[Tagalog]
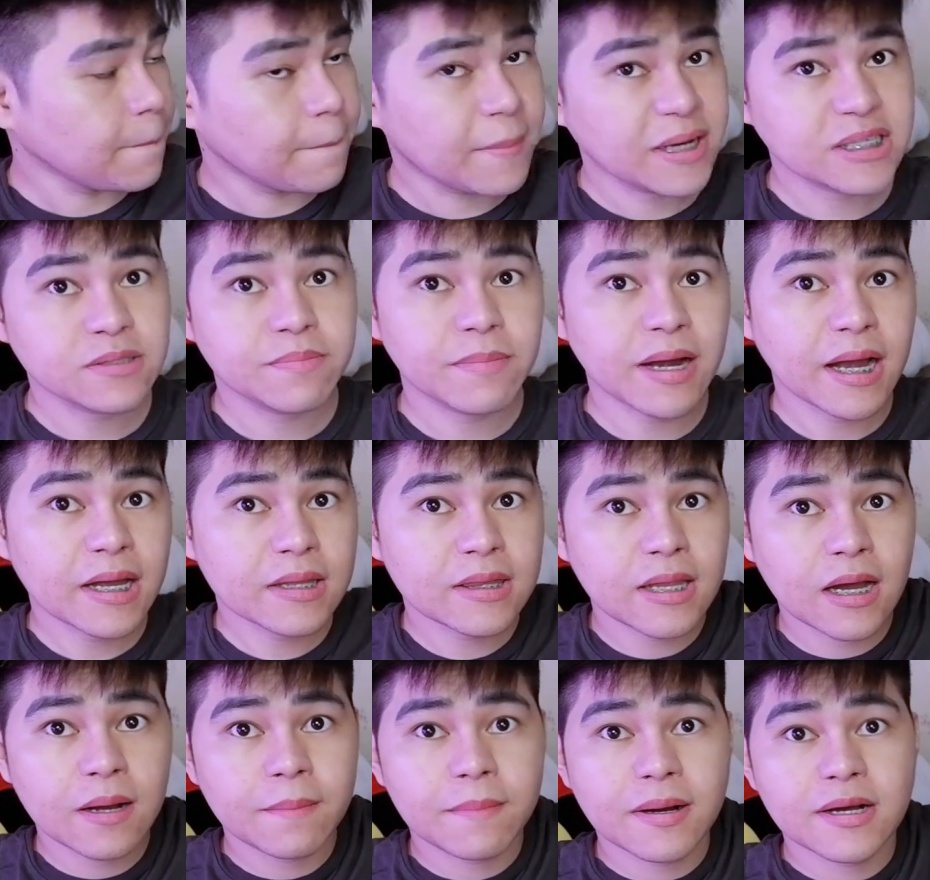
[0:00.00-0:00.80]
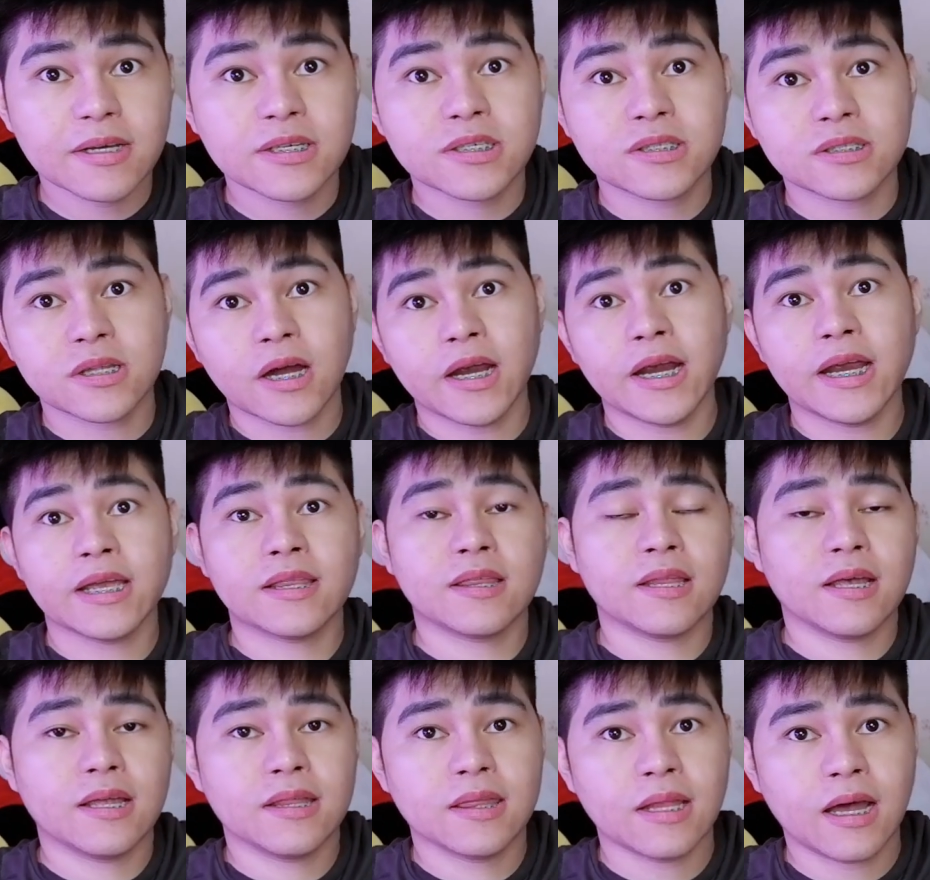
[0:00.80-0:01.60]
Mas magandang mag-start
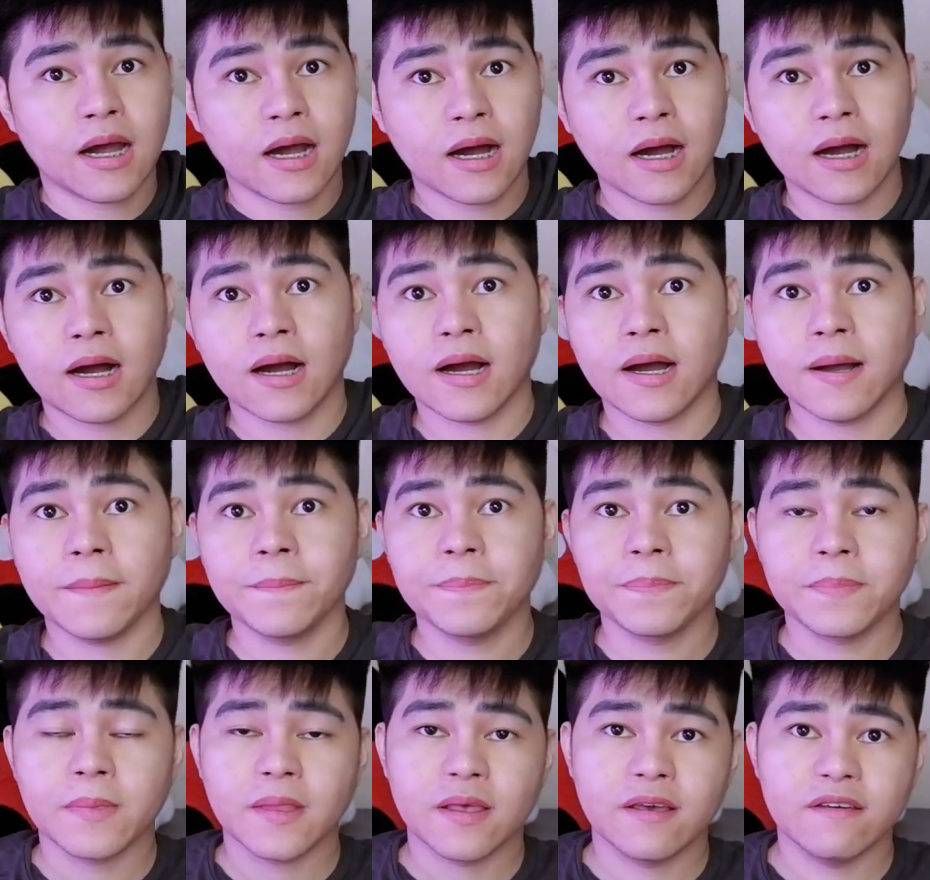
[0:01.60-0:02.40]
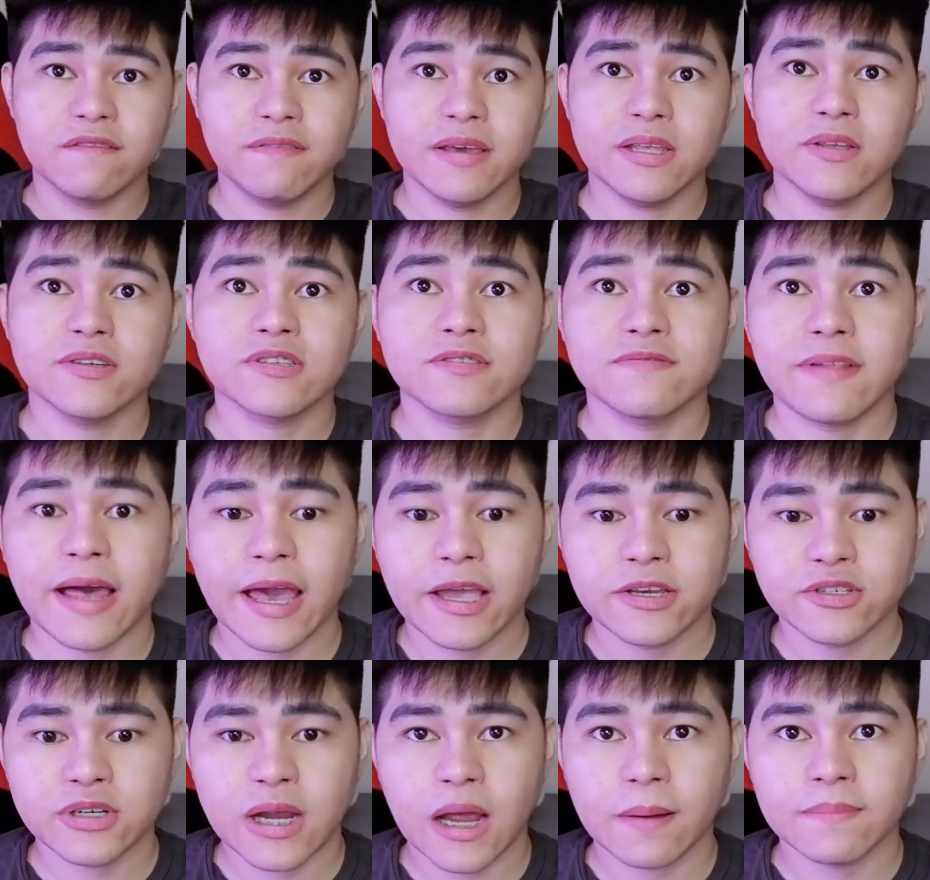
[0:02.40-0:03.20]
ng Venus
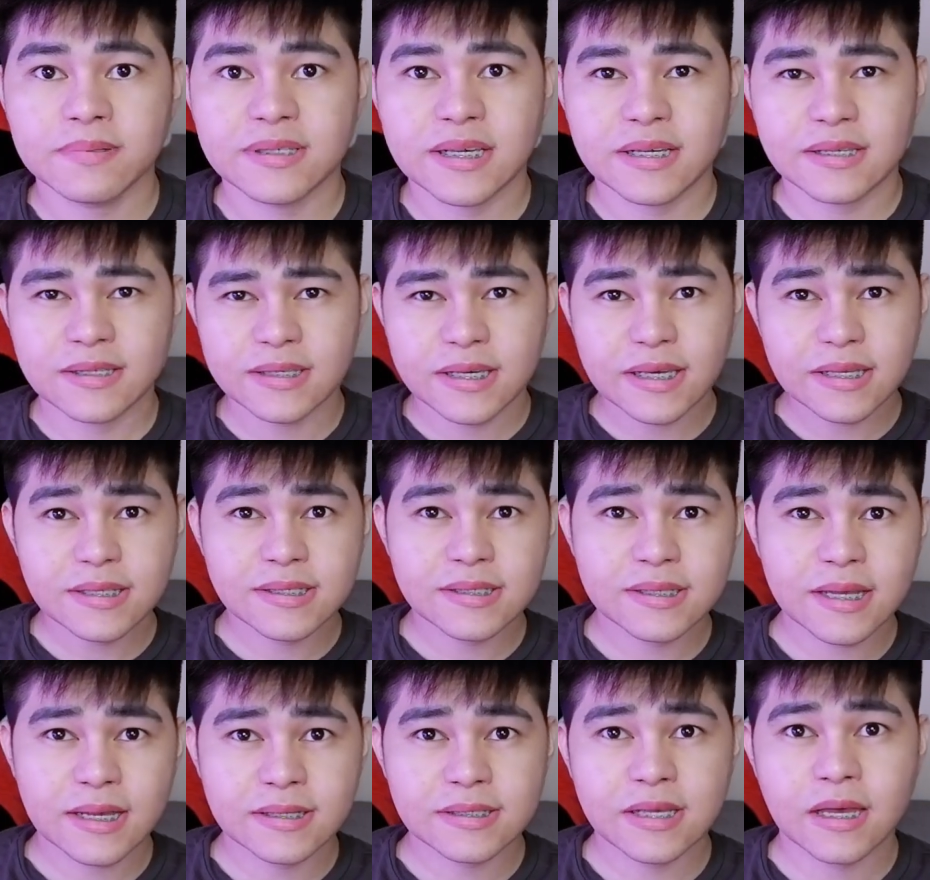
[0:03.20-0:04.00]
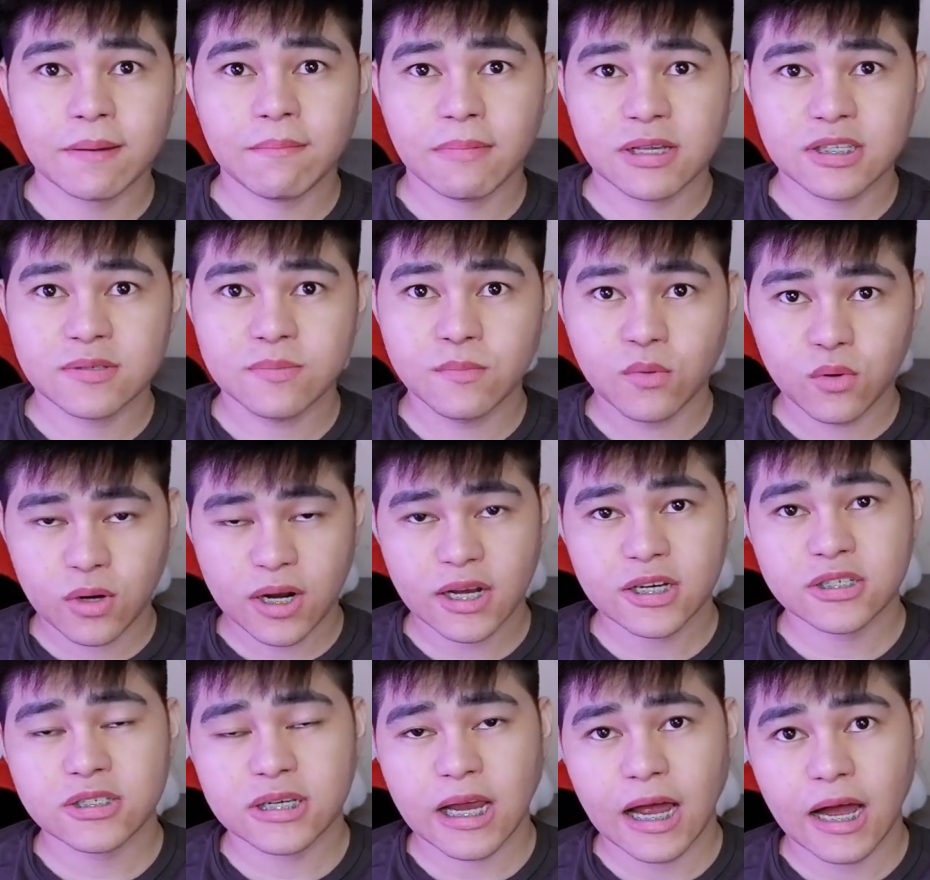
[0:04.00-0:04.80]
flytrap sa seeds kasi mas
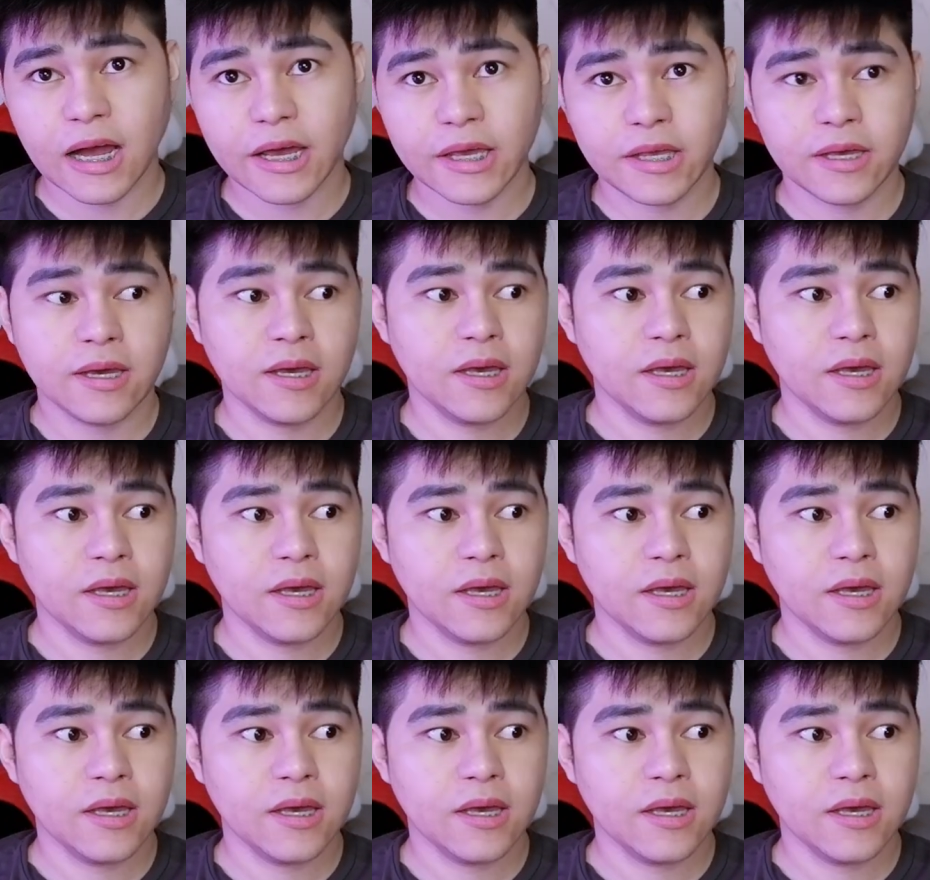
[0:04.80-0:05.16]
mura siya